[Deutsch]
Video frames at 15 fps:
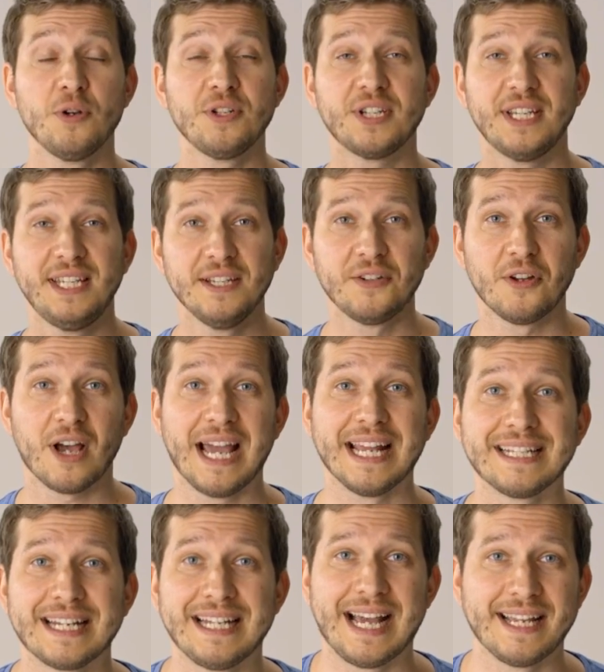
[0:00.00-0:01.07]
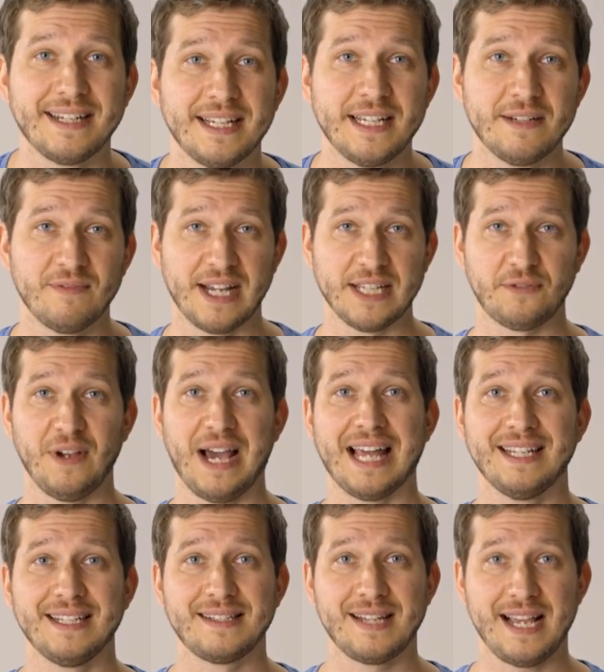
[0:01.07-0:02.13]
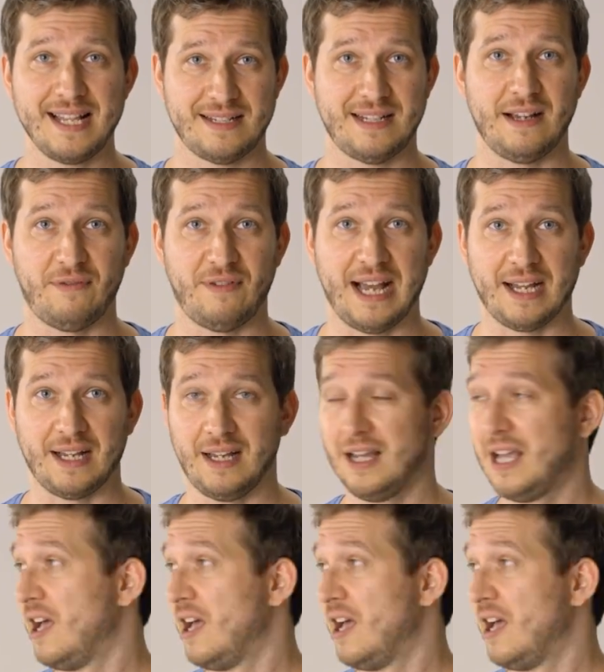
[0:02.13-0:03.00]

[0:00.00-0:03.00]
Und hier noch ein kleiner Hinweis für alle Tesla-Fahrer.